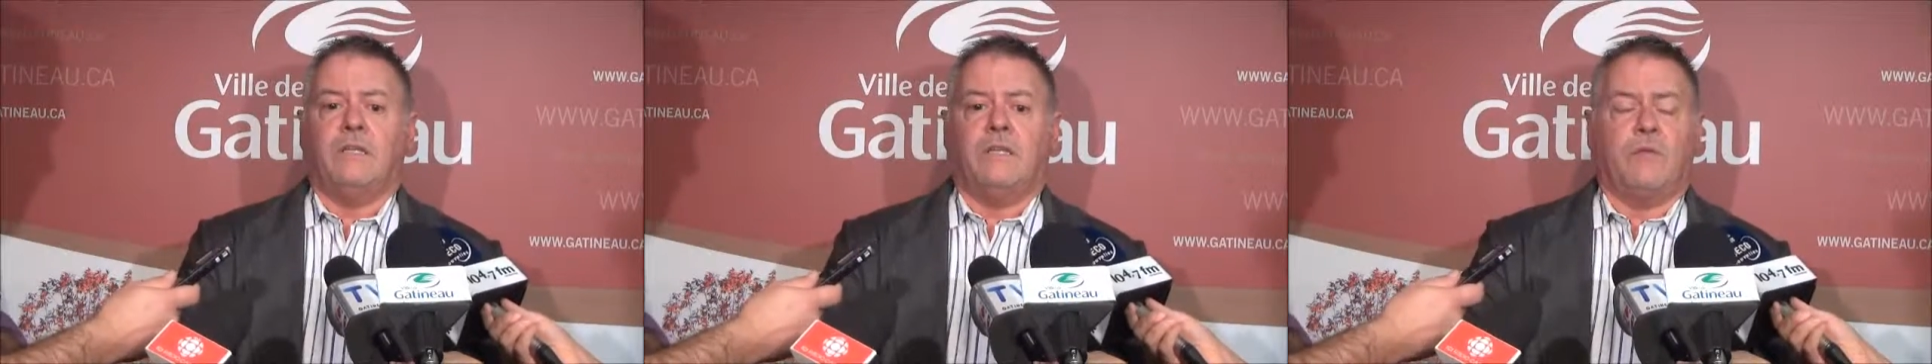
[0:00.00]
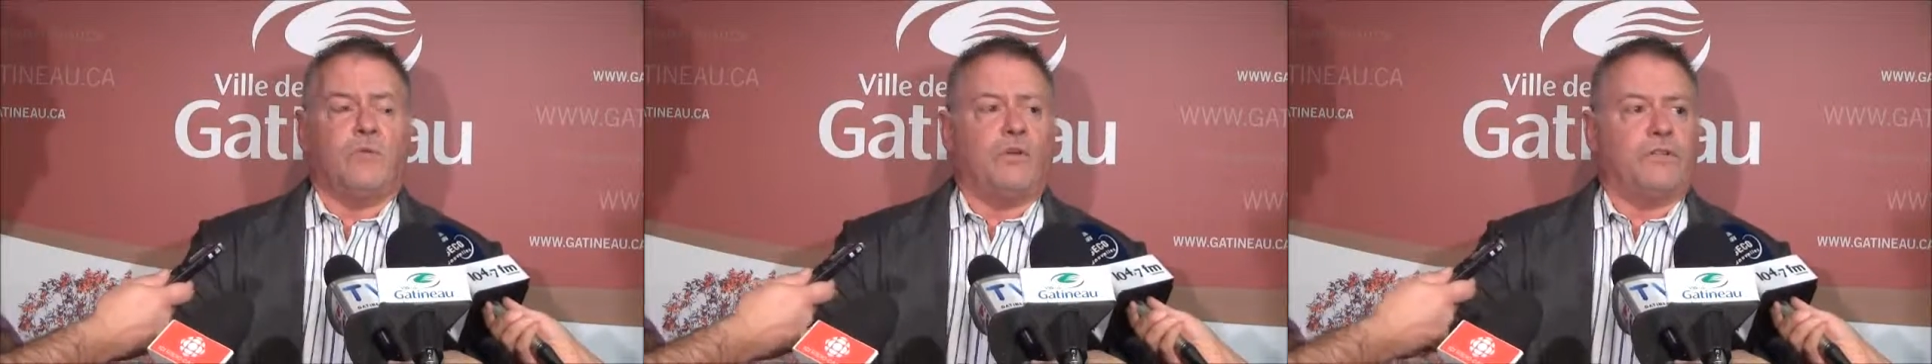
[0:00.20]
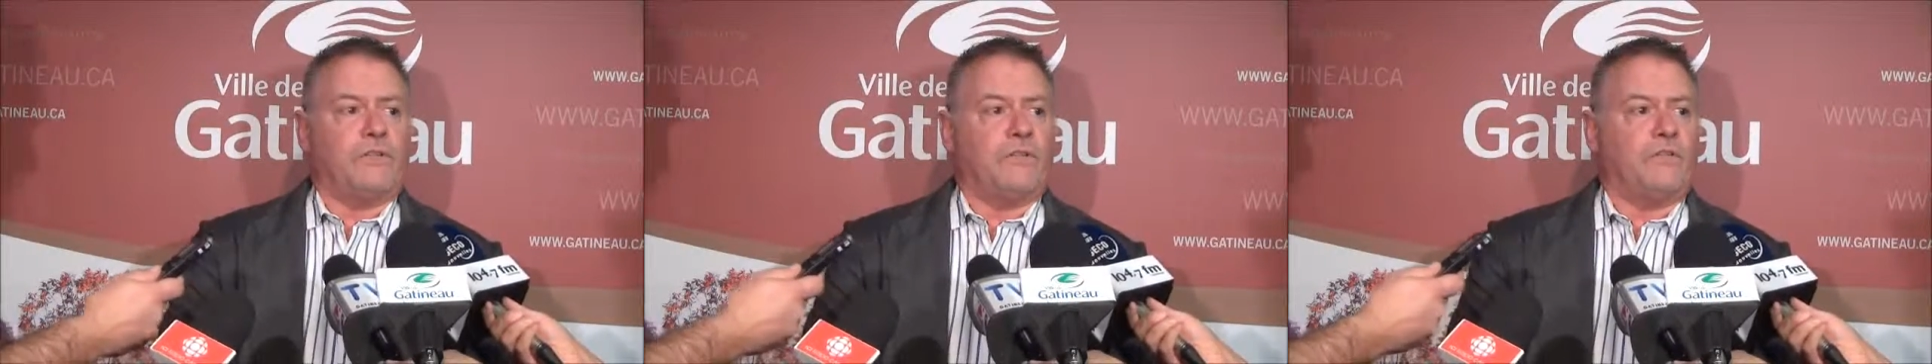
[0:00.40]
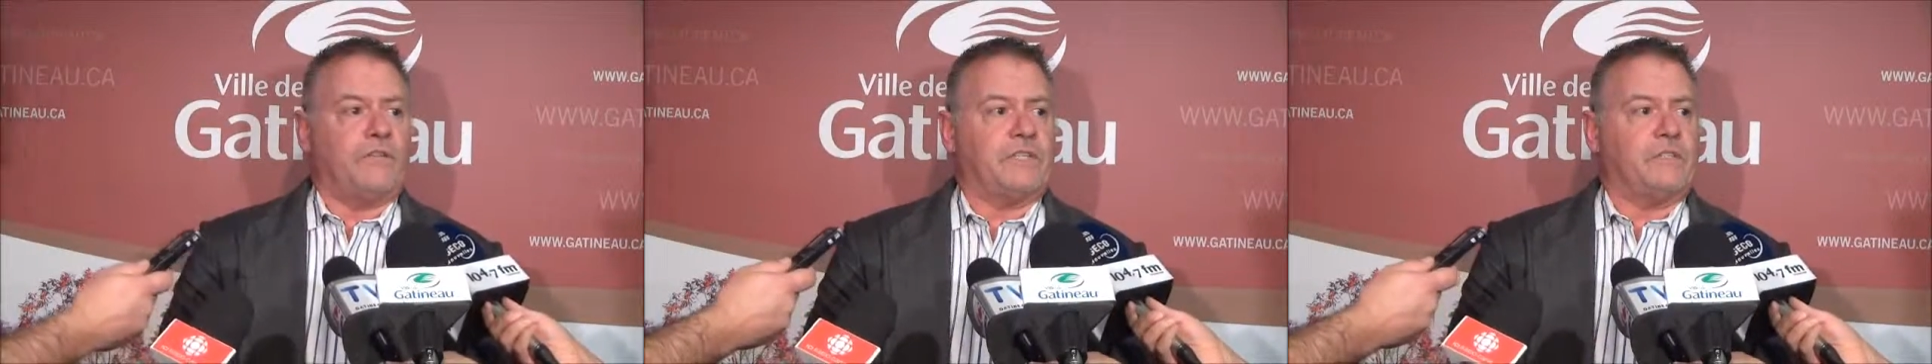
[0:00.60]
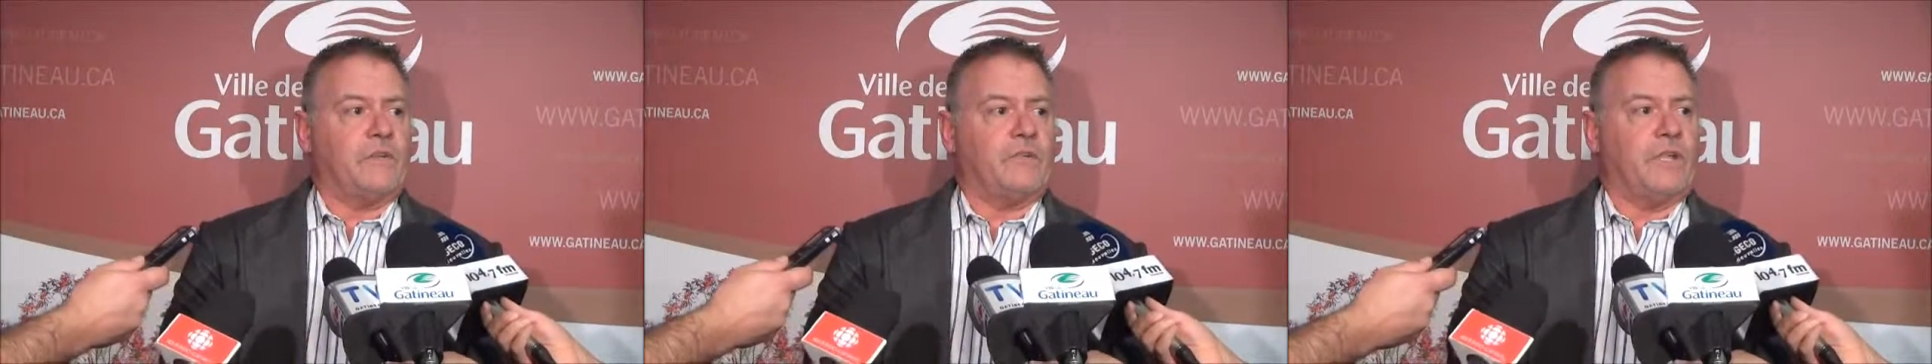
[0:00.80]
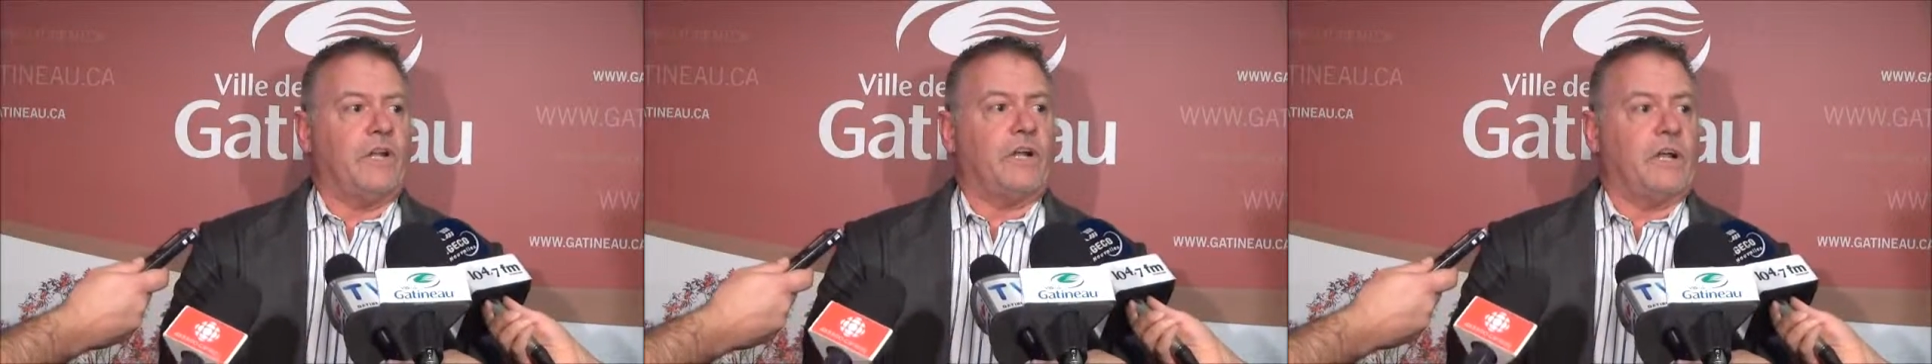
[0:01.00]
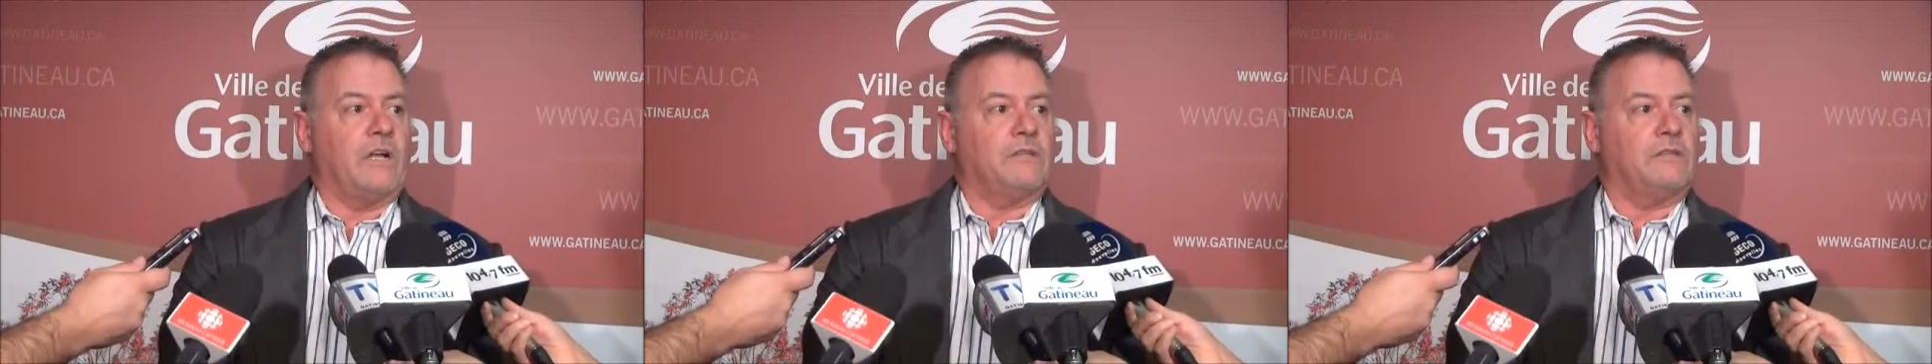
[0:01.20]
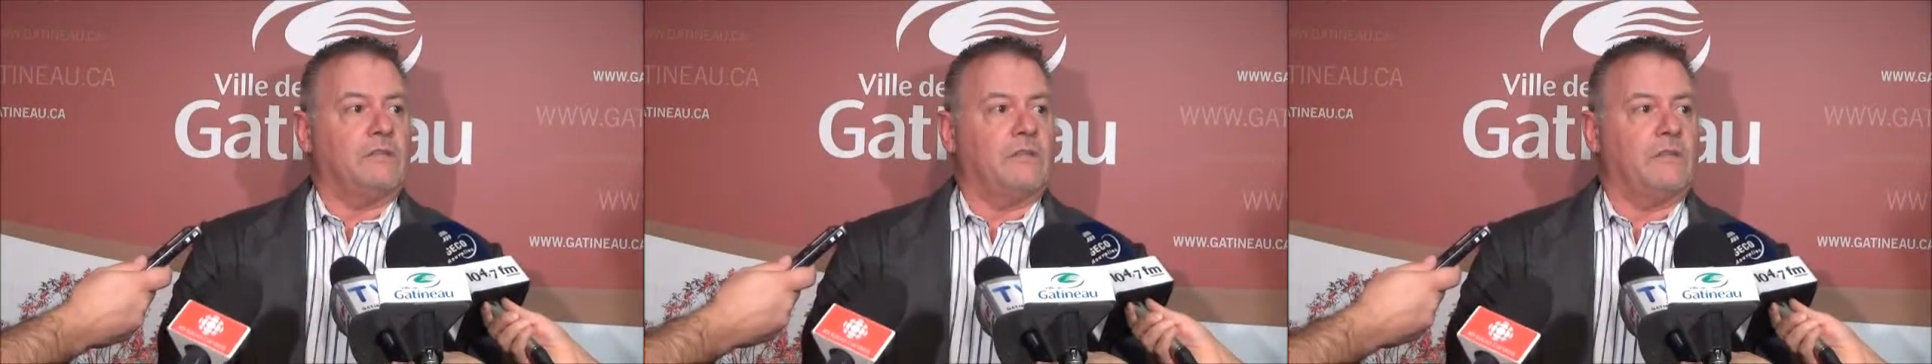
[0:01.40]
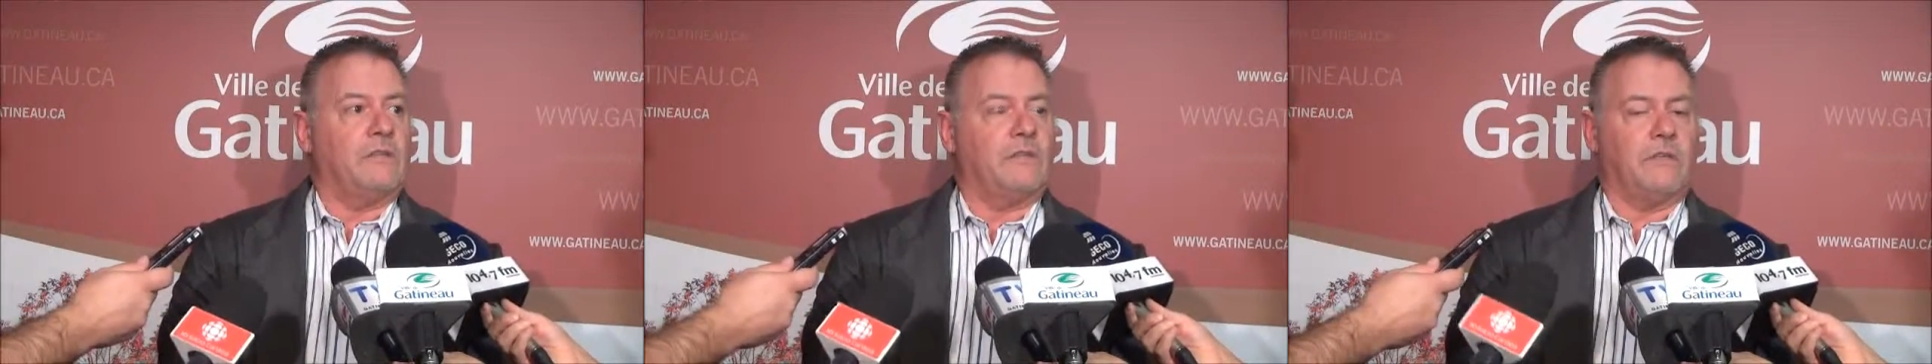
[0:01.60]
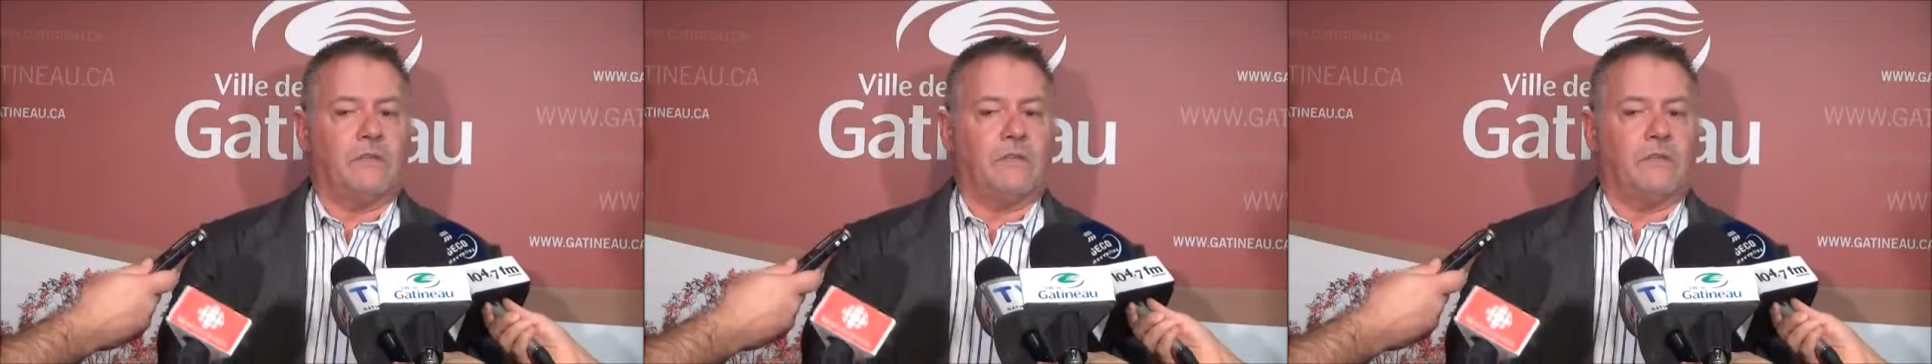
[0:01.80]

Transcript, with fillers: démontrée de façon éloquente